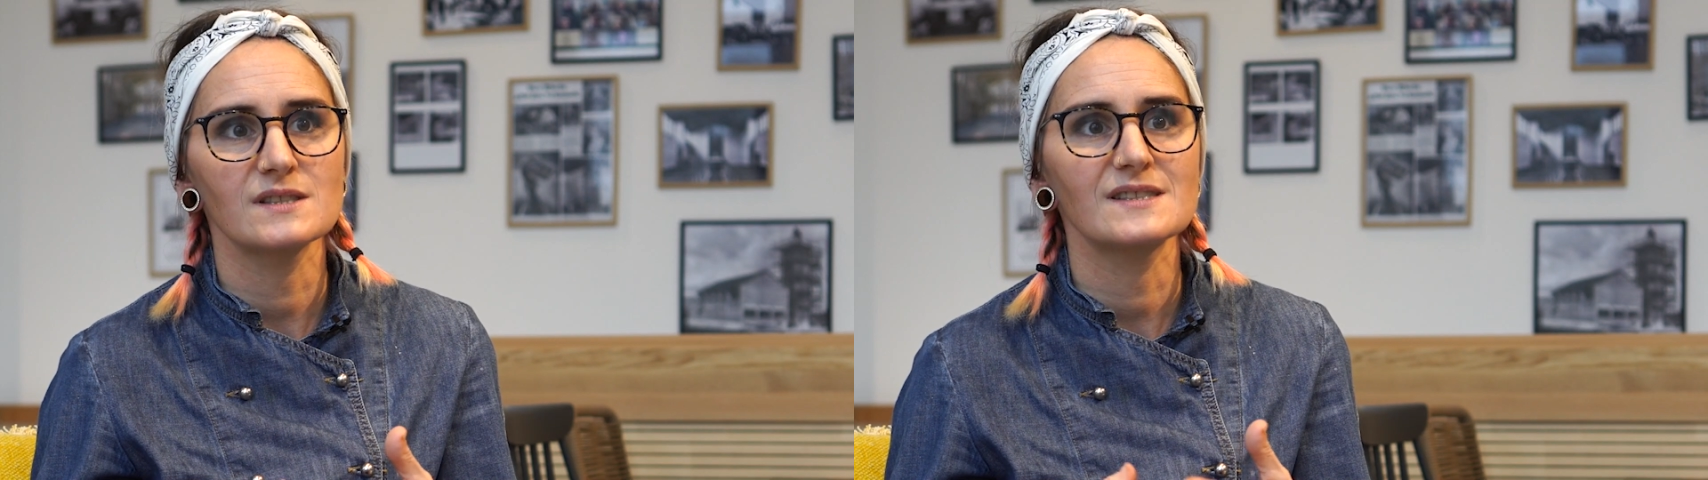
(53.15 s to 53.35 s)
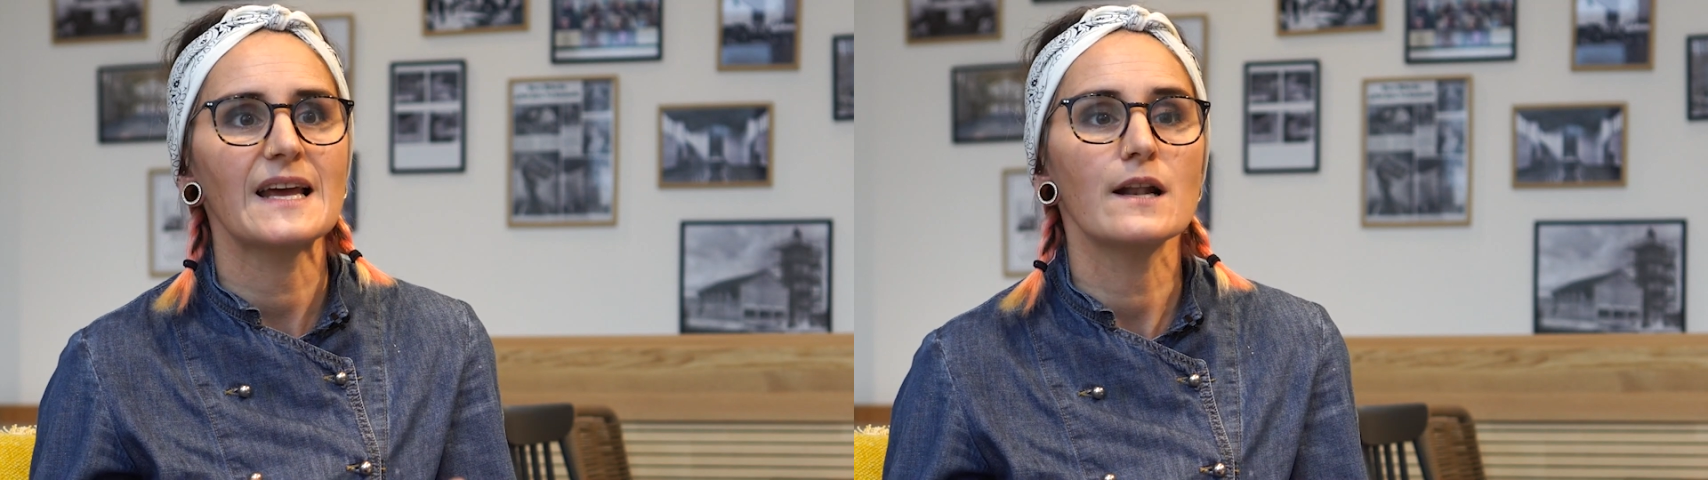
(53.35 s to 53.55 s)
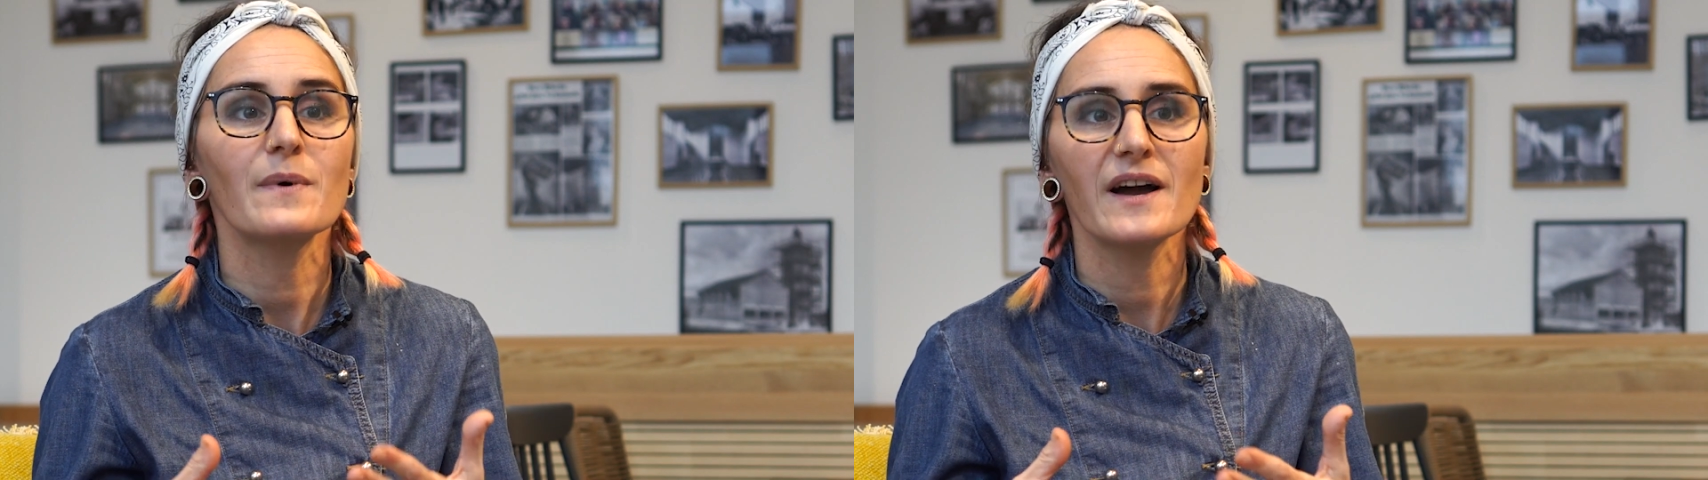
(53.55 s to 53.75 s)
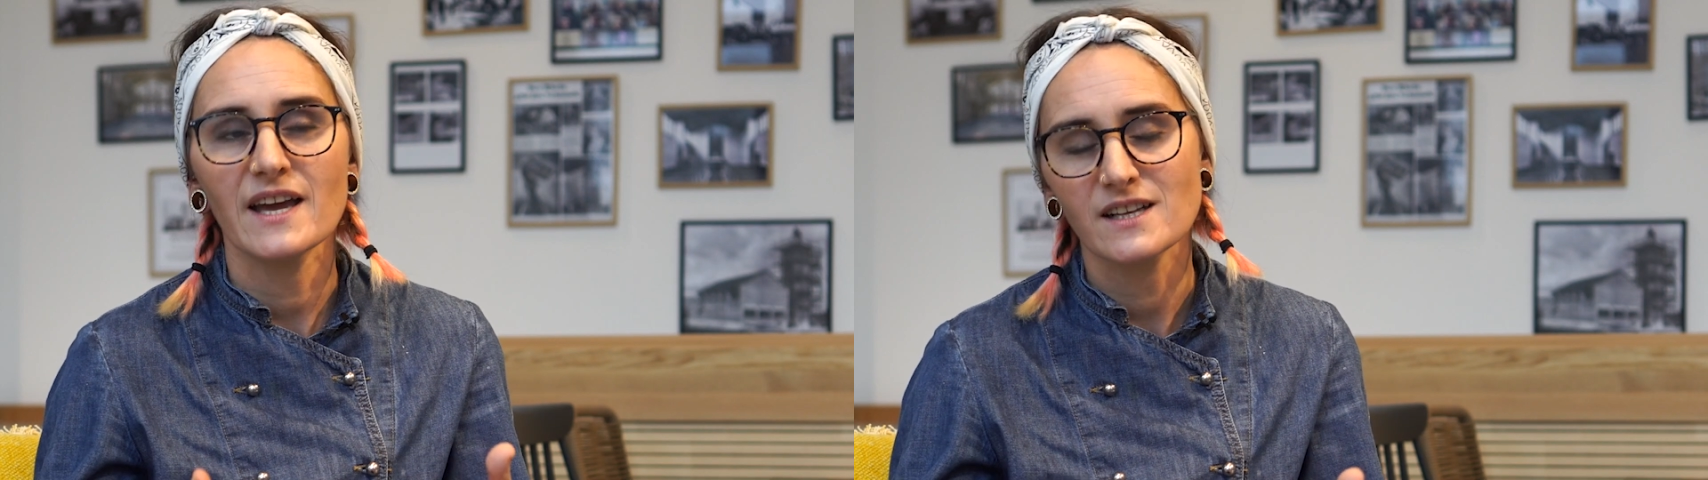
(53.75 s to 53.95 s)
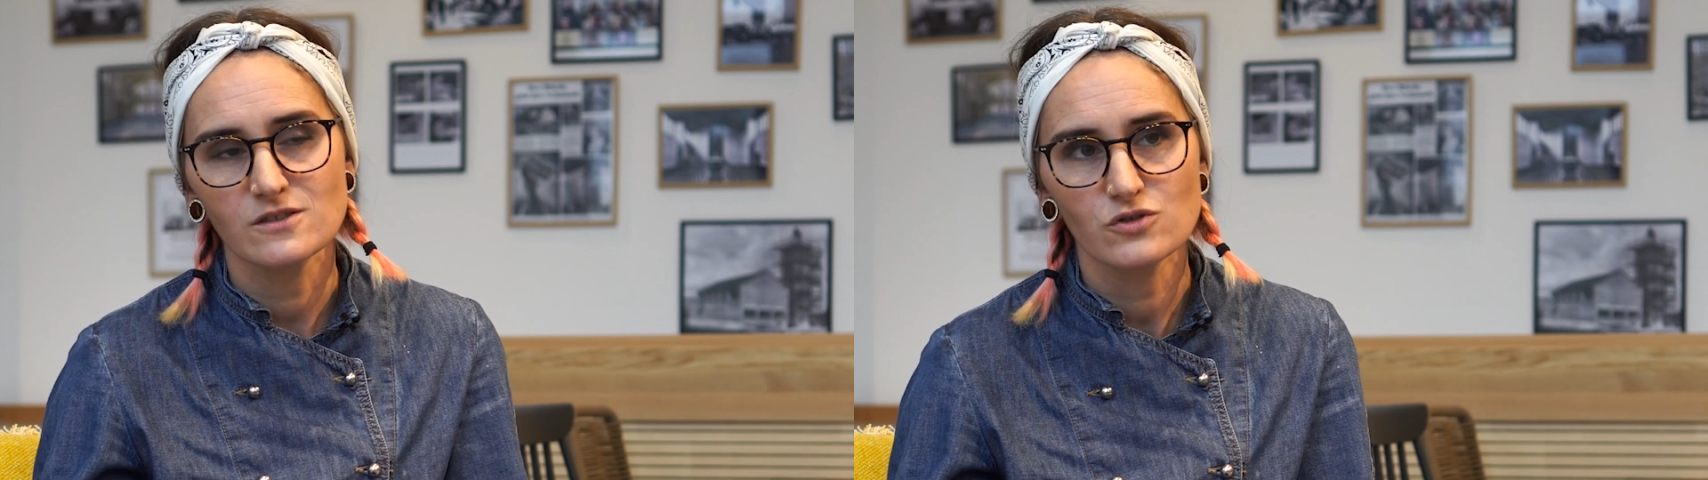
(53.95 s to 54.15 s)
selber
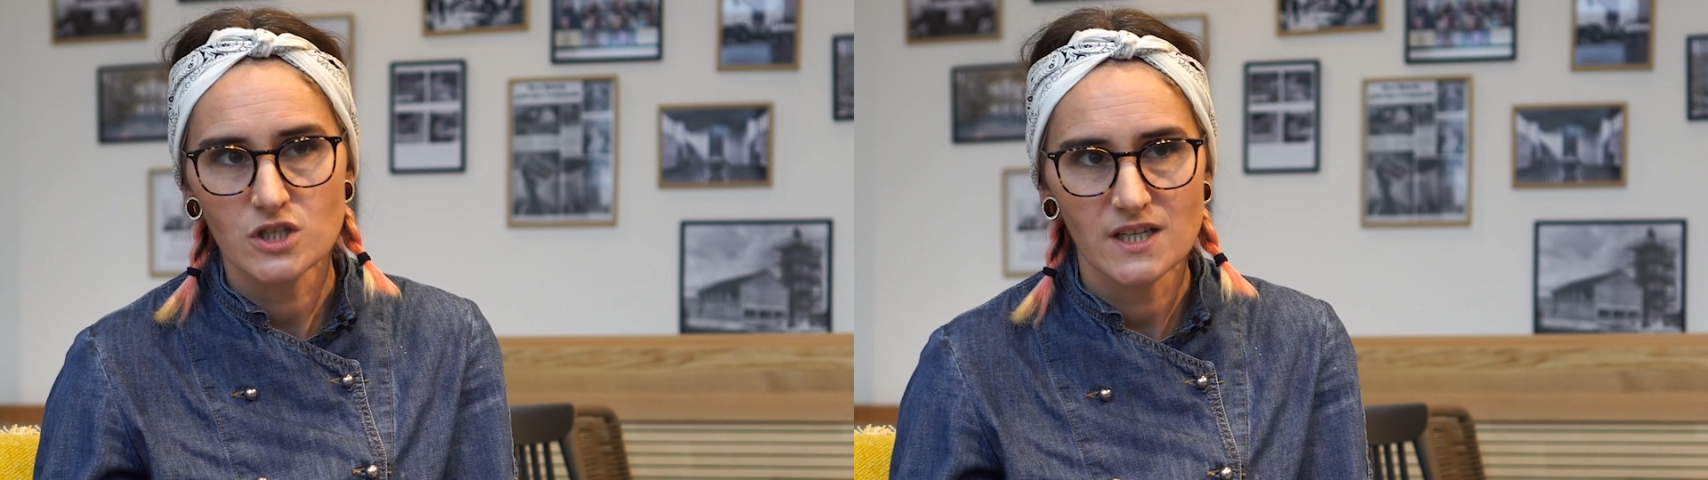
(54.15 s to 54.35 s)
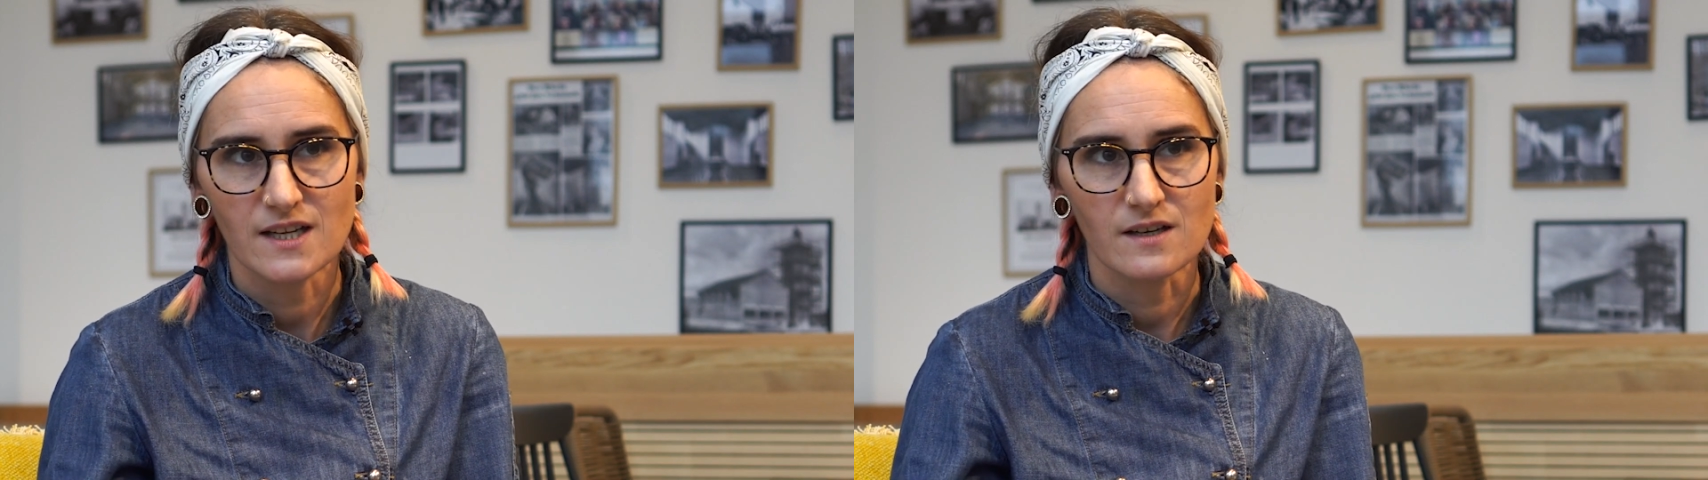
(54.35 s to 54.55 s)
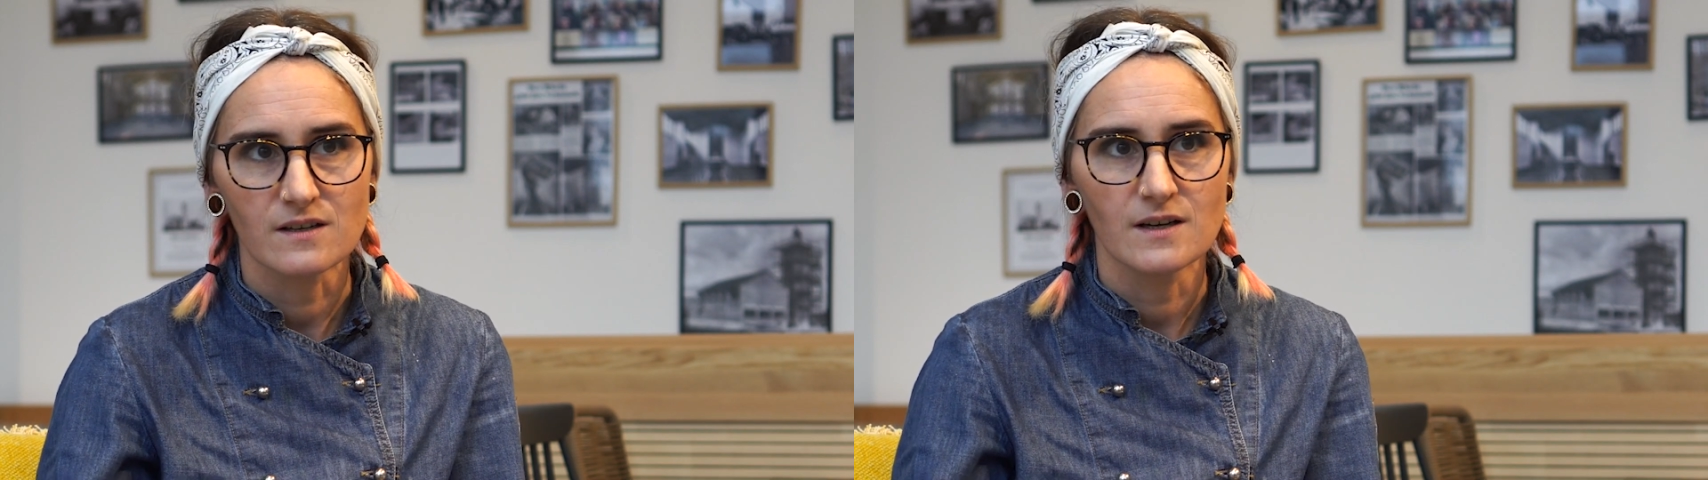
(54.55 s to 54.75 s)
herzustellen.